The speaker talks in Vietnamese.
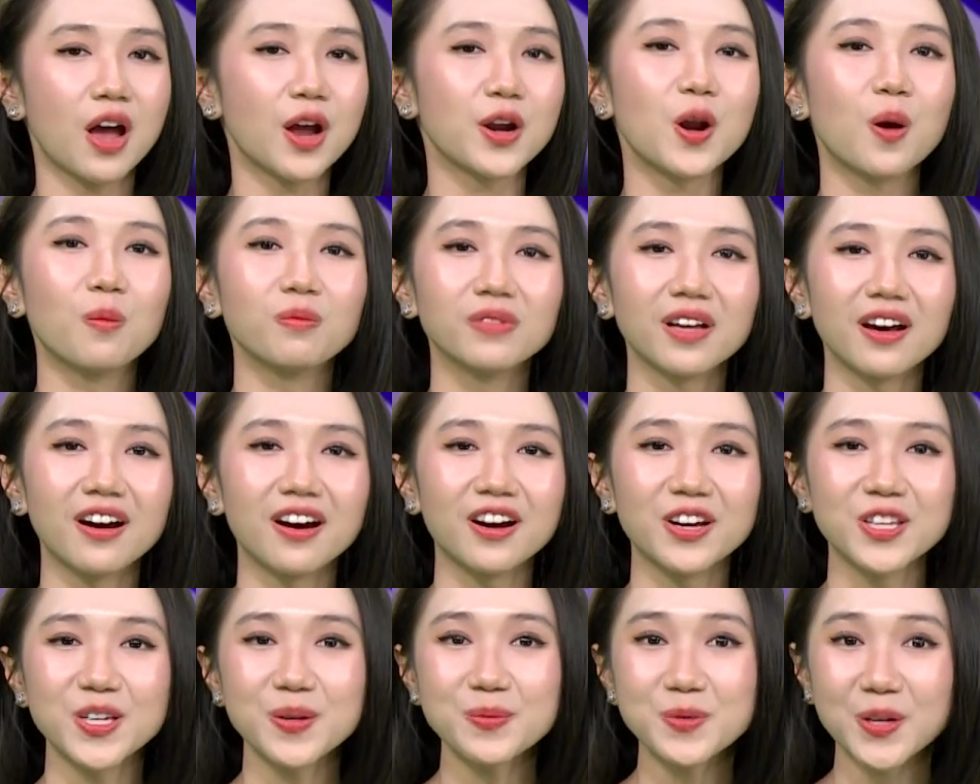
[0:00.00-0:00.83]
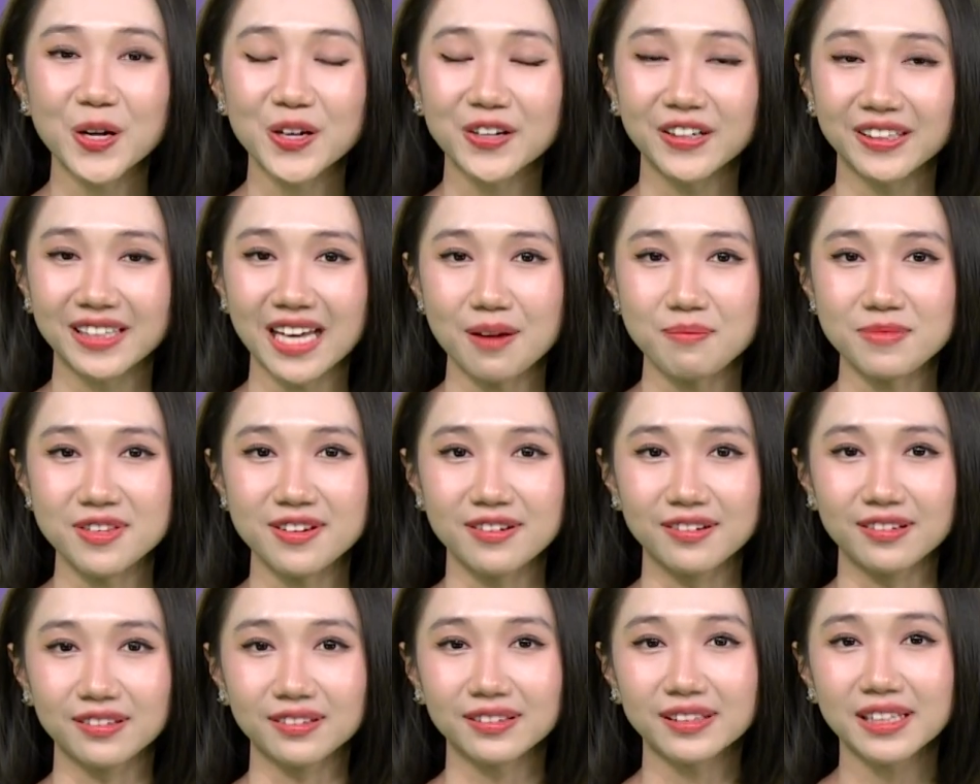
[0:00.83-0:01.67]
đồng thời giúp cho người tham
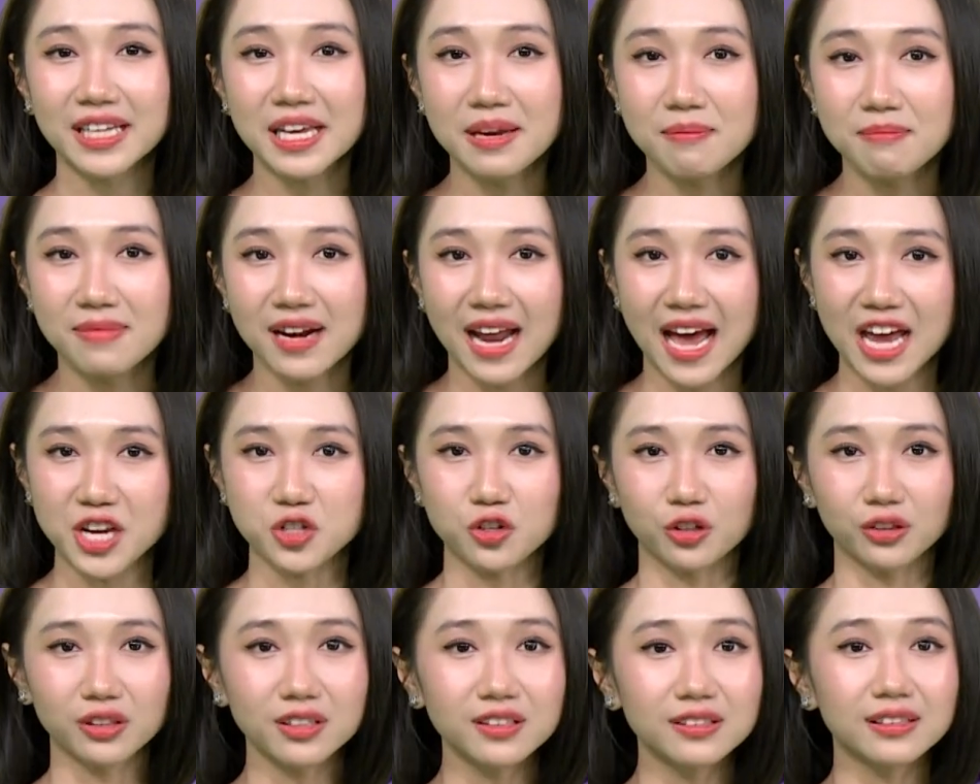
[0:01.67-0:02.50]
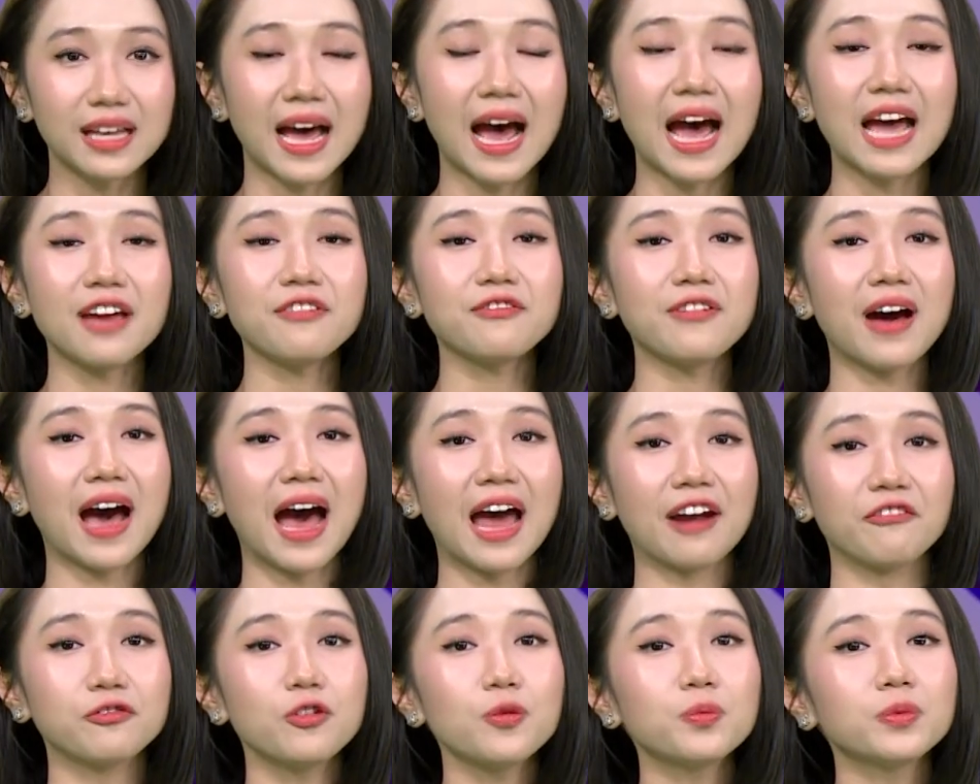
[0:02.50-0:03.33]
dự tìm lại sự thư thái và
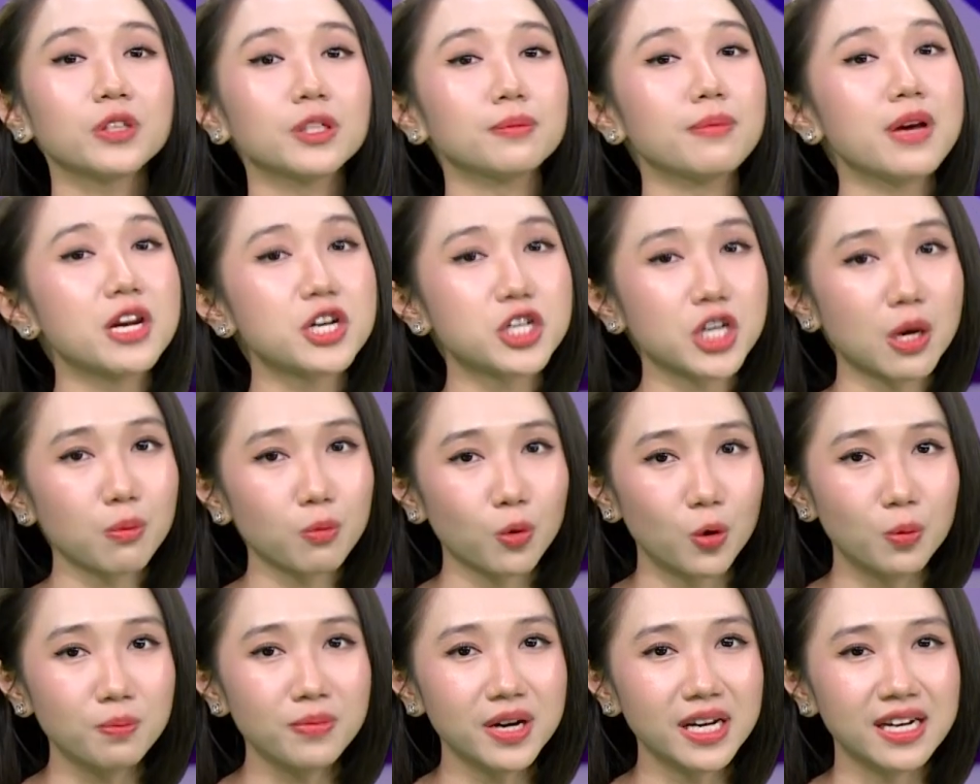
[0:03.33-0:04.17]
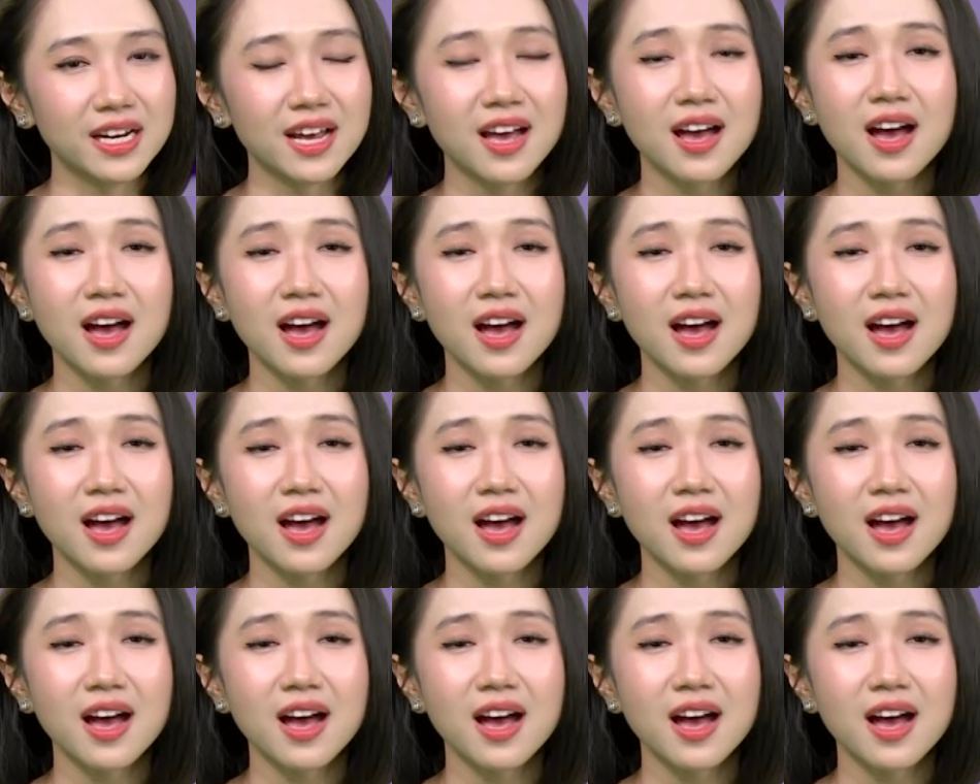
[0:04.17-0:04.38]
hạnh phúc từ bên trong của mình